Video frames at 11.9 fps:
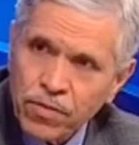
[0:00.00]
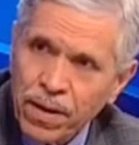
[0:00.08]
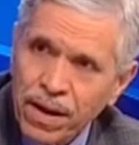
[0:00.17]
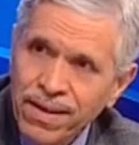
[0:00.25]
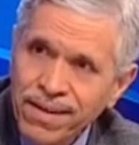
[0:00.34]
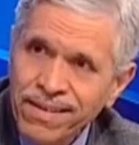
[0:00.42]

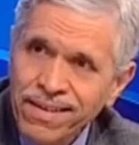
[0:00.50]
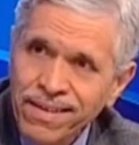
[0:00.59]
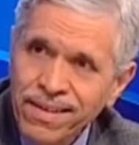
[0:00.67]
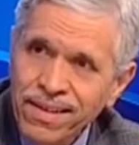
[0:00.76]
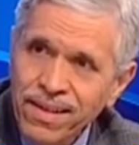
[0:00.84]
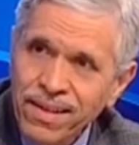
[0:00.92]
pas
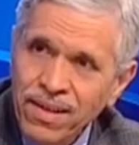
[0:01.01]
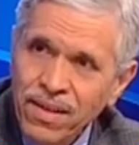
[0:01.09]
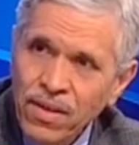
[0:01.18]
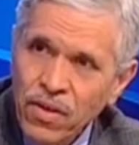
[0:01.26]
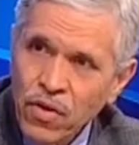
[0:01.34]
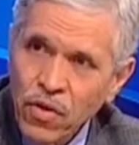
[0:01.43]
hmm.
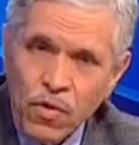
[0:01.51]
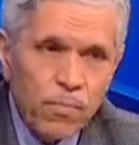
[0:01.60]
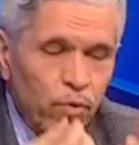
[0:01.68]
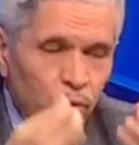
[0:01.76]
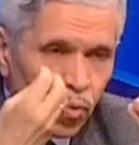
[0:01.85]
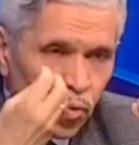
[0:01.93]

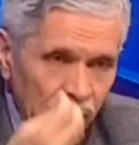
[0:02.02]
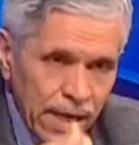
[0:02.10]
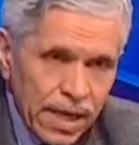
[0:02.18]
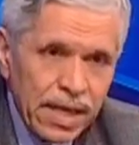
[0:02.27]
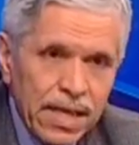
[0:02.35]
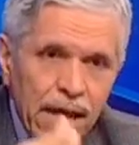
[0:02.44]
Pourquoi
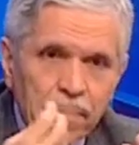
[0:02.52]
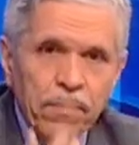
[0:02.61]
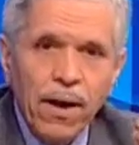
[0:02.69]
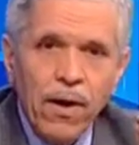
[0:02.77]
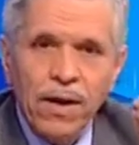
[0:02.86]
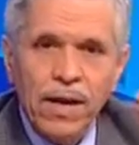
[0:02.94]
il n'y a
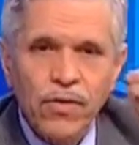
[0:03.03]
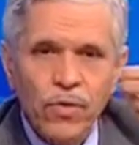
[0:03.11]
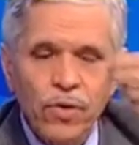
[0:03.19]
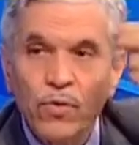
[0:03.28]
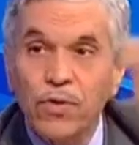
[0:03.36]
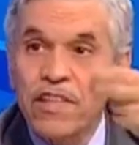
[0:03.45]
pas en quelque
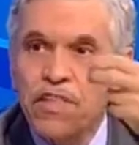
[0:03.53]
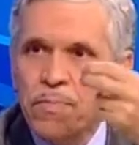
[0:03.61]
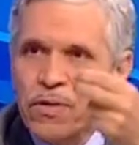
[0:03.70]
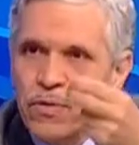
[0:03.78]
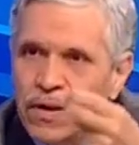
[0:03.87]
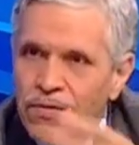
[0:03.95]
sorte le respect
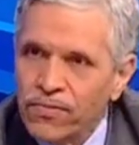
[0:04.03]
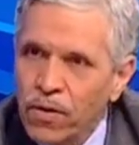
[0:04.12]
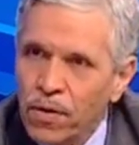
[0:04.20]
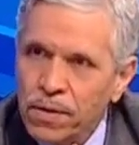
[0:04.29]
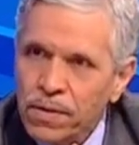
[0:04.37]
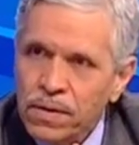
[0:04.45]
de
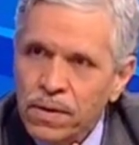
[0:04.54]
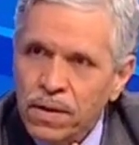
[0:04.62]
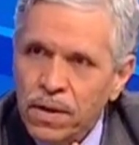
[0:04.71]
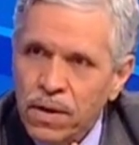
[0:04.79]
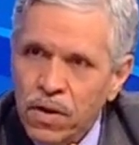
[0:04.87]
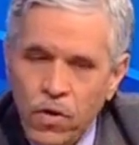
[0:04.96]
l'effort
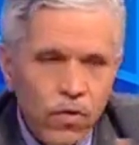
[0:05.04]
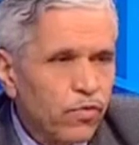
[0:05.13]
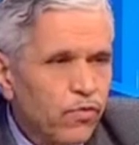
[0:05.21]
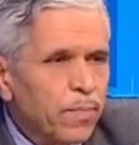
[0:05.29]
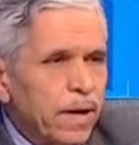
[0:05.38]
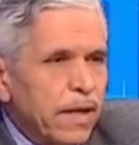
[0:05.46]
Quand
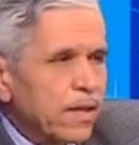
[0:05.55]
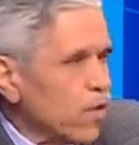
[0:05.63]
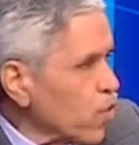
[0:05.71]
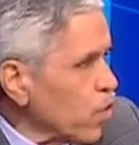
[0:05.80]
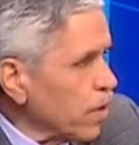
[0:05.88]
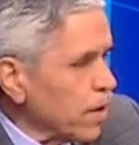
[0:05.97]
vous parlez des
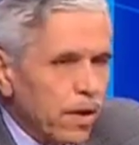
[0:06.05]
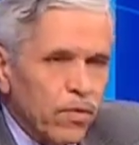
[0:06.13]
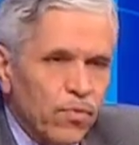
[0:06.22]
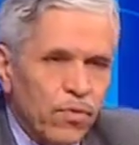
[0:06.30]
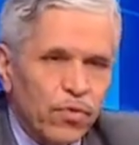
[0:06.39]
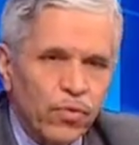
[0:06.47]
jeunes qui
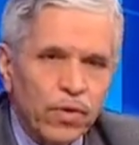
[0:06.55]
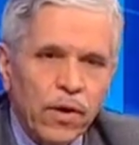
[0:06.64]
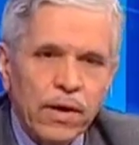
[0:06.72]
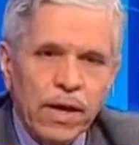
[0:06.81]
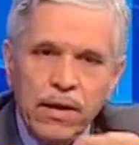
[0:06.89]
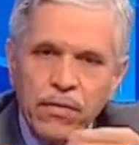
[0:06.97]
nous ont donné en
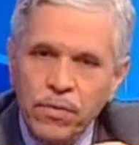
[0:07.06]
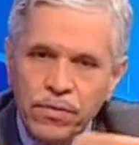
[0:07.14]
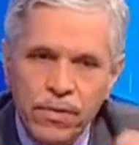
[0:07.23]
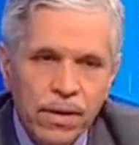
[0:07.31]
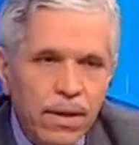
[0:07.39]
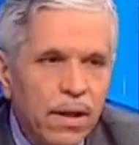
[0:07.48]
quelque
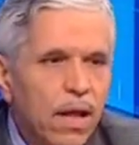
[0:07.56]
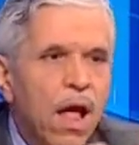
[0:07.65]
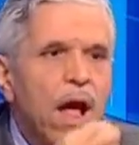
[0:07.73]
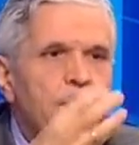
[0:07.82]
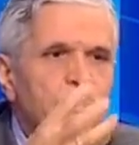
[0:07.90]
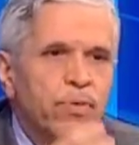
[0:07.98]
sorte
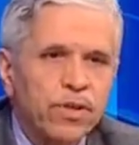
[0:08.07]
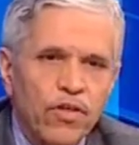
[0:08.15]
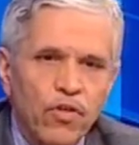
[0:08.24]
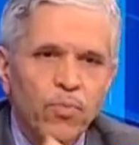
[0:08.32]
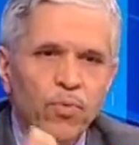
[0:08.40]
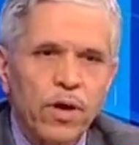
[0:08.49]
un peu
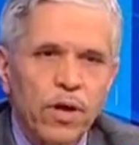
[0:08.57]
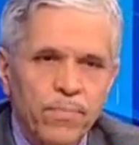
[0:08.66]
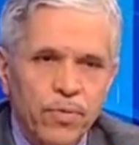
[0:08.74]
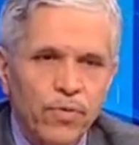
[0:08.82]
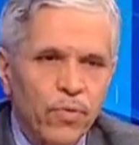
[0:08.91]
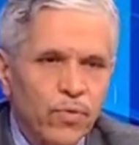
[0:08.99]
d'espoir, un
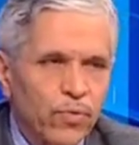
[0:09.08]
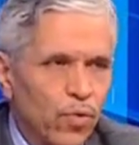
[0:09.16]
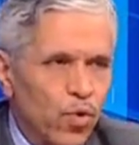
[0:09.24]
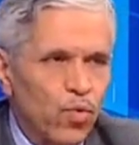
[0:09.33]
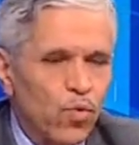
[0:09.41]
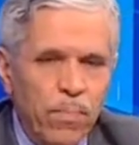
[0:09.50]
peu de,
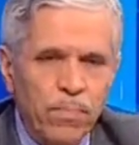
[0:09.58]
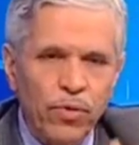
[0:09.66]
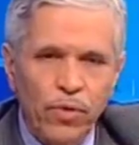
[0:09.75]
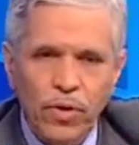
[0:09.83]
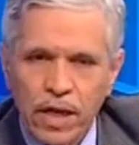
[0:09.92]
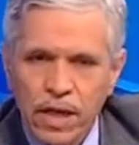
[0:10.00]
joie
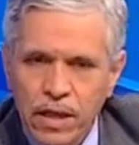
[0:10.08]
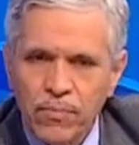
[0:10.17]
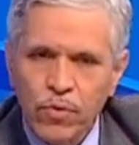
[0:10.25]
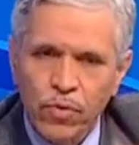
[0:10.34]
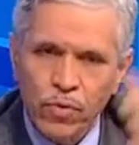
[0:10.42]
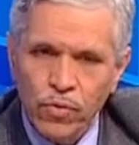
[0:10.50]
pendant quelques
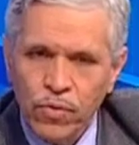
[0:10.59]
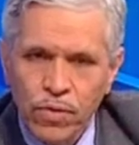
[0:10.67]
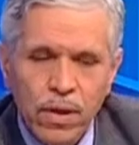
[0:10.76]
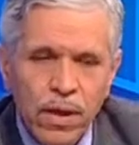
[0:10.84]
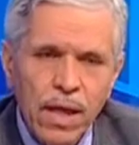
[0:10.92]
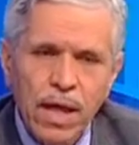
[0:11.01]
minutes,
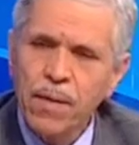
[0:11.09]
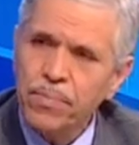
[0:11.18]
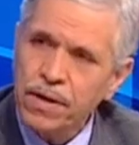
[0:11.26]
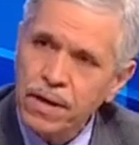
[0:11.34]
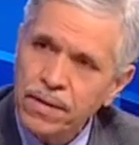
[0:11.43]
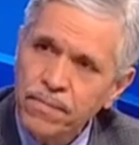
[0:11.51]
et
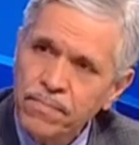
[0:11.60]
après,